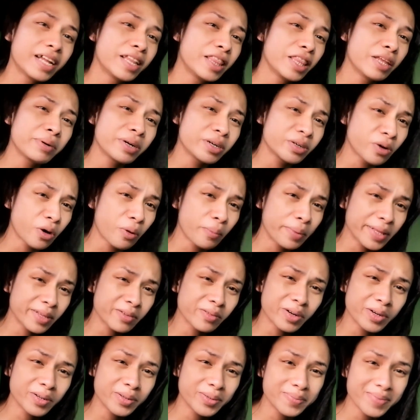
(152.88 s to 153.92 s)
na mag-comment
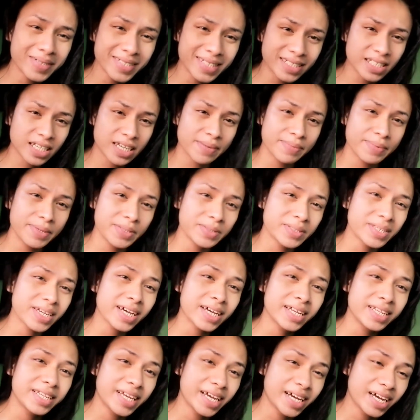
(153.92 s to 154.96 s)
kung ano yung masasabi niyo sa
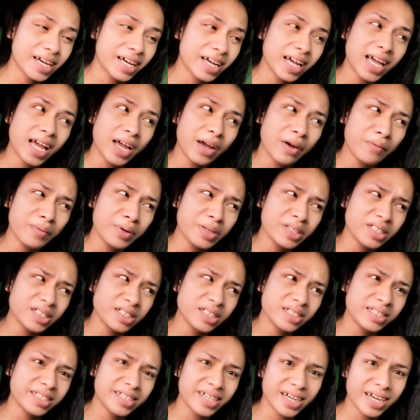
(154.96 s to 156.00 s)
kanya which
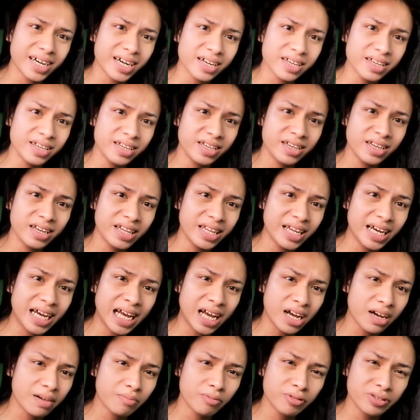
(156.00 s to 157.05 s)
is nakakagigil,
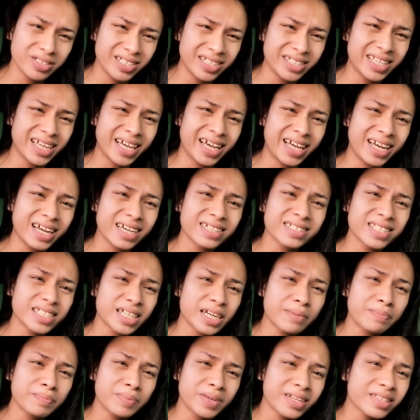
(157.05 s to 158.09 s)
nakakabuisit and ang
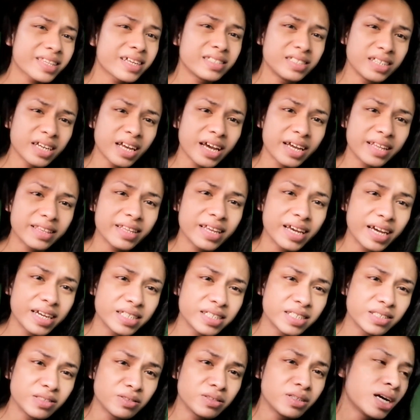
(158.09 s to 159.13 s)
sarap niyang tadyakan
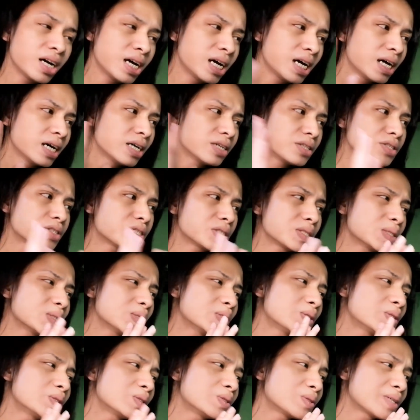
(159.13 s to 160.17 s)
guys, no.
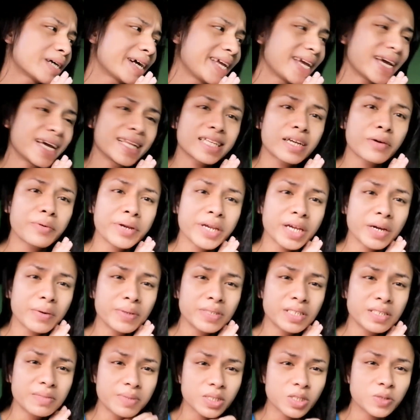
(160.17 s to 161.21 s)
So, ayan, kaway-kaway
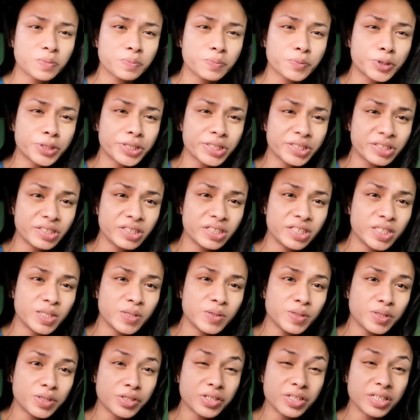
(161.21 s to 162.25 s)
sa mga supporters si
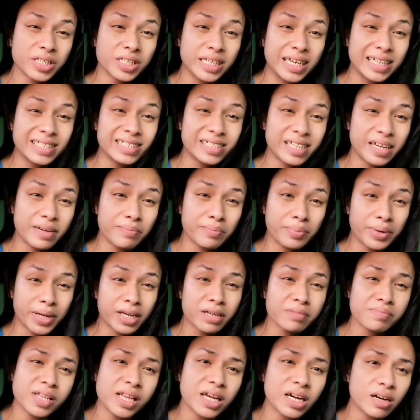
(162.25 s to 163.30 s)
Duterte dyan, syempre,
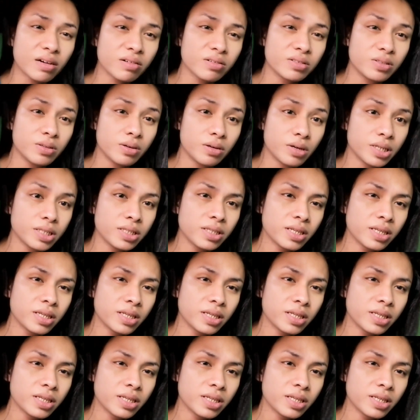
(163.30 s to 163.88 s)
kabilang ako doon.